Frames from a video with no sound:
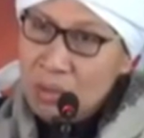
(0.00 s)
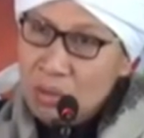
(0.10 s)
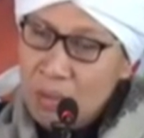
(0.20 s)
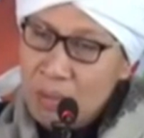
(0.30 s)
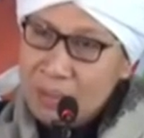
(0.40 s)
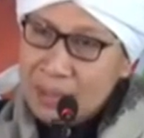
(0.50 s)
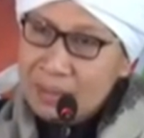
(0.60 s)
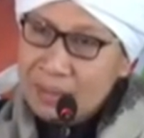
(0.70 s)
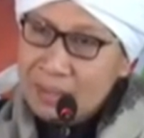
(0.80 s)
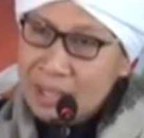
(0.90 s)
untuk
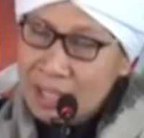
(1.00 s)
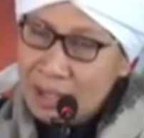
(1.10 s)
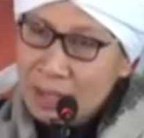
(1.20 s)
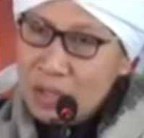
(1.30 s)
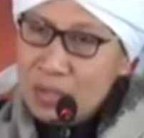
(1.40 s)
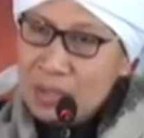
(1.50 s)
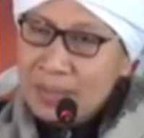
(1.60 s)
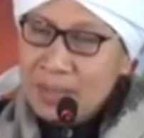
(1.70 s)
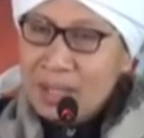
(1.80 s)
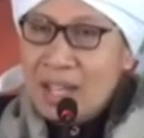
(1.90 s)
umat yang lagi berjuang.
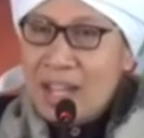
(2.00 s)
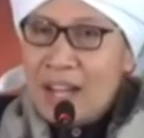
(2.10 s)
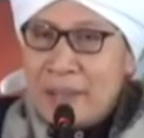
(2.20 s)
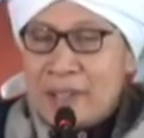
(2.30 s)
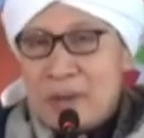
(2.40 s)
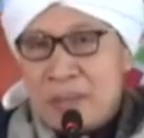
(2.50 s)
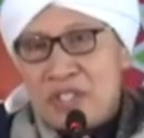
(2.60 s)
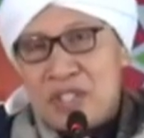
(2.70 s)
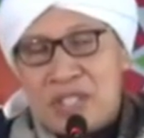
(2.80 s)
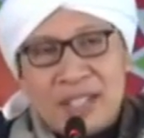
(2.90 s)
Apa yang kau
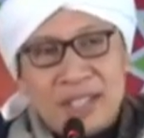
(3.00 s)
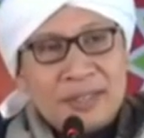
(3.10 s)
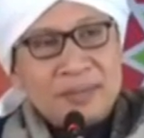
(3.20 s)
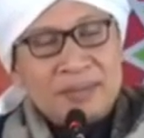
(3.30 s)
bincangkan?